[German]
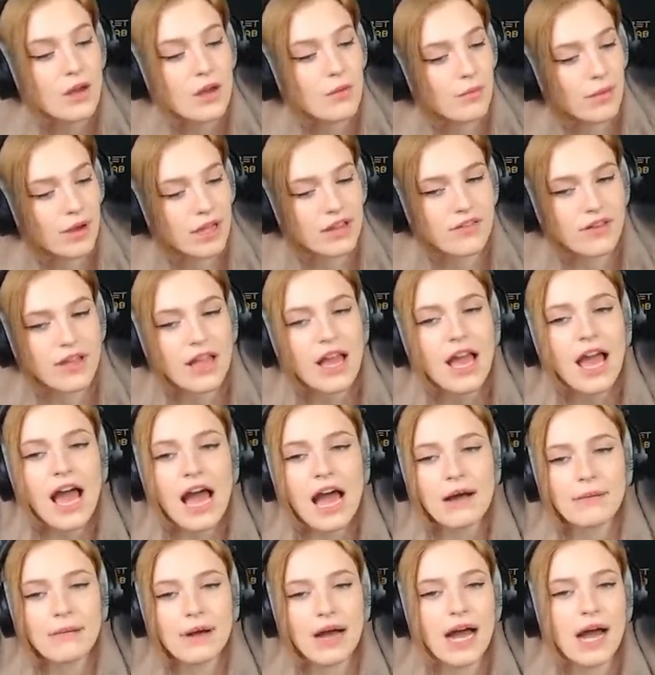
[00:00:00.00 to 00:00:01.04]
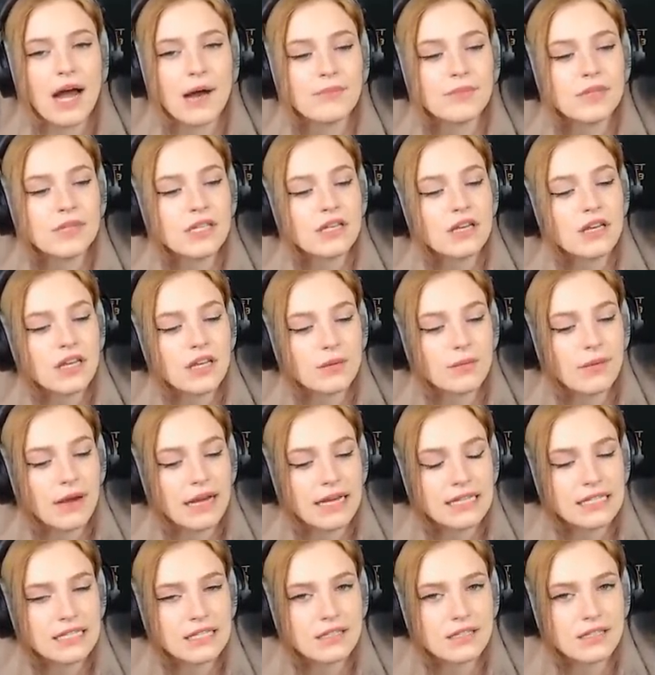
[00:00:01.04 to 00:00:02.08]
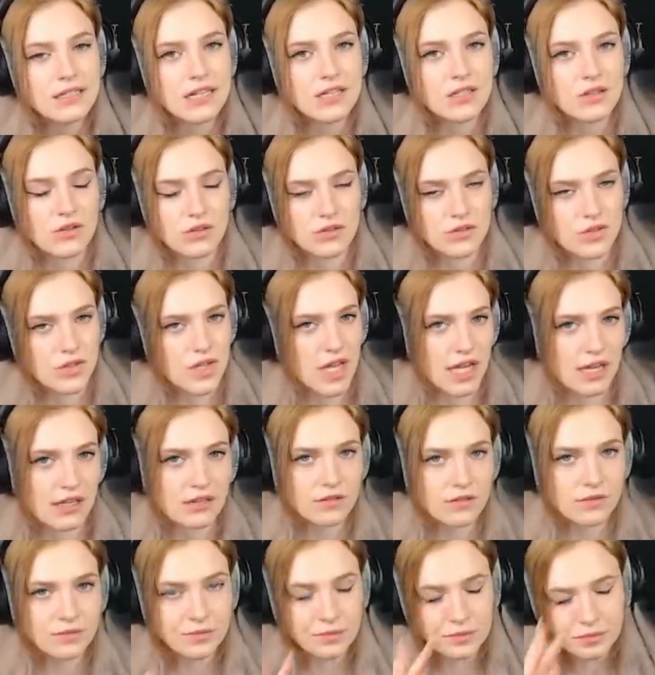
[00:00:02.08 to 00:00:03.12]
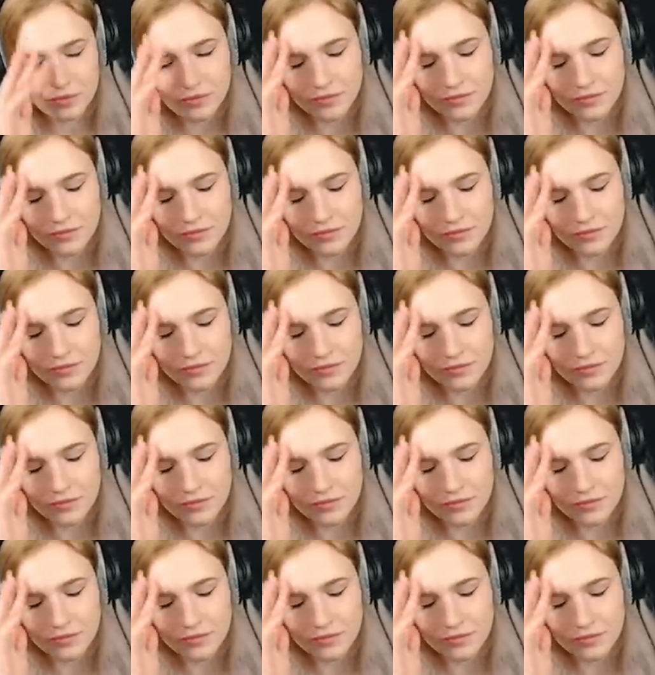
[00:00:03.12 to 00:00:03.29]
Meinetwegen. Aber haben die nicht meistens, also Sekten,